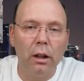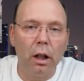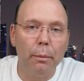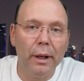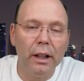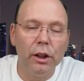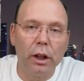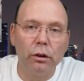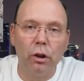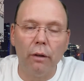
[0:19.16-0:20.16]
Dans le pays de
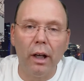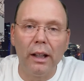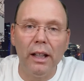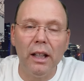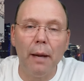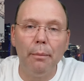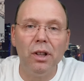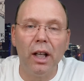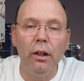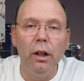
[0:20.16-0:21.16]
Tchécoslovaquie, il
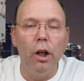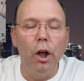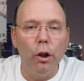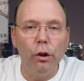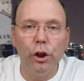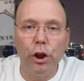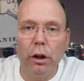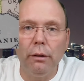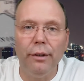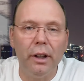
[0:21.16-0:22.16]
habitait une
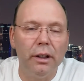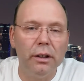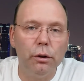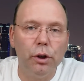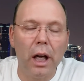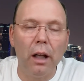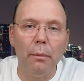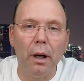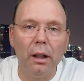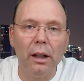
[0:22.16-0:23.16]
jeune fille de souche
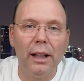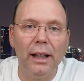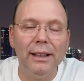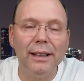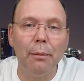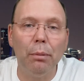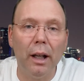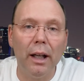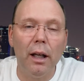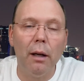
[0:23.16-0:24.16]
allemande qui
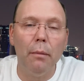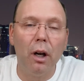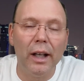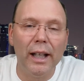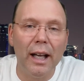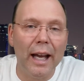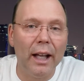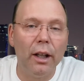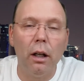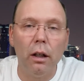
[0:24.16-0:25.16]
s'appelait Maria
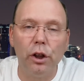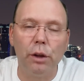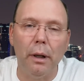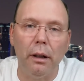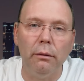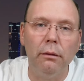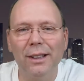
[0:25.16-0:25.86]
Anne Hirschmann.